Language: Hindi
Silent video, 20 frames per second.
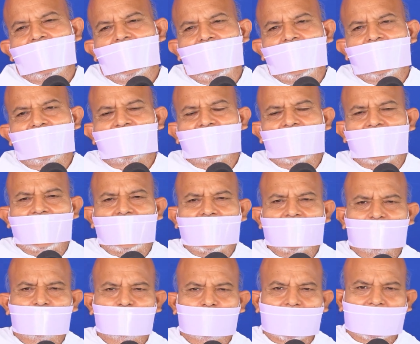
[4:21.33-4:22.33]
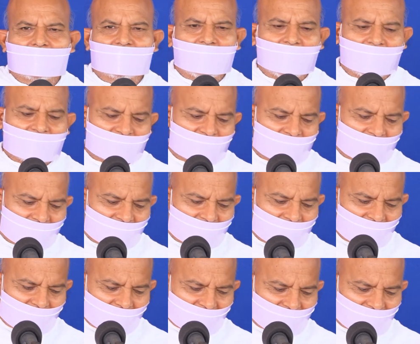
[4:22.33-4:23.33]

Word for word: ऐसा प्रयास रहना